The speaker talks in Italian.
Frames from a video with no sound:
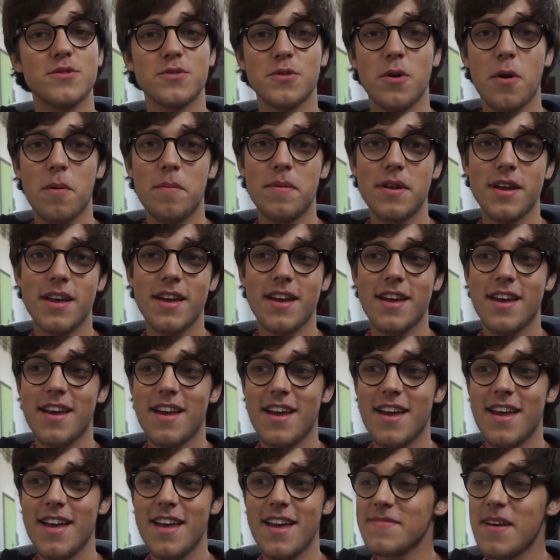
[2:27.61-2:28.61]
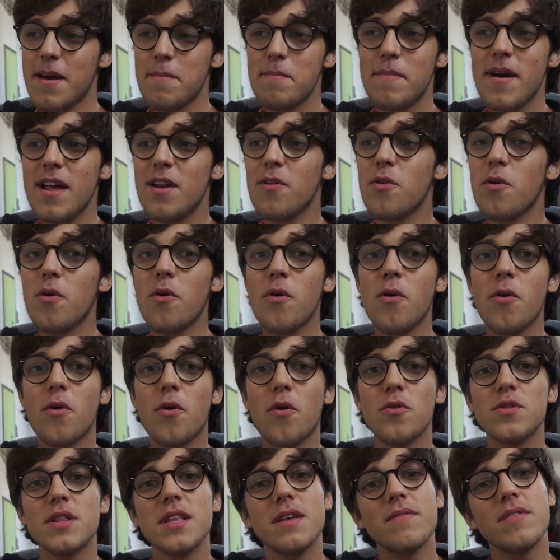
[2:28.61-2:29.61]
scopri che è bello
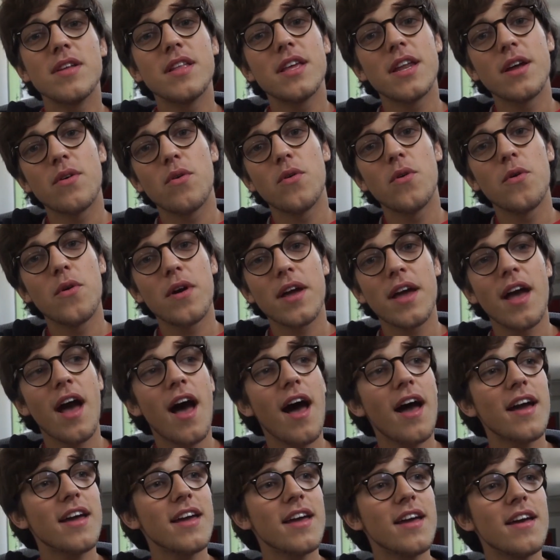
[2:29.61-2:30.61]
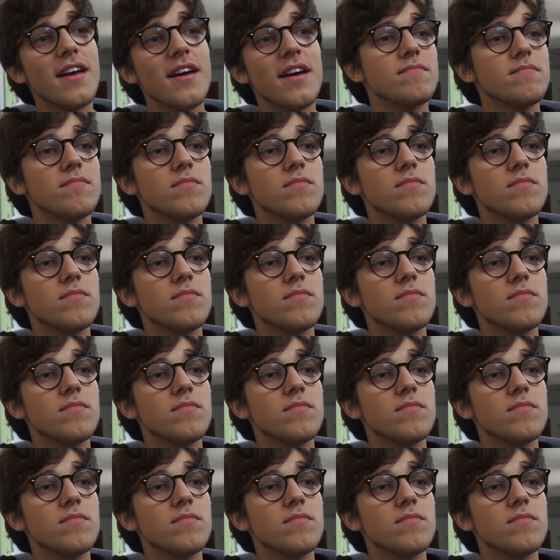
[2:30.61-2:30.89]
condividere quello che hai,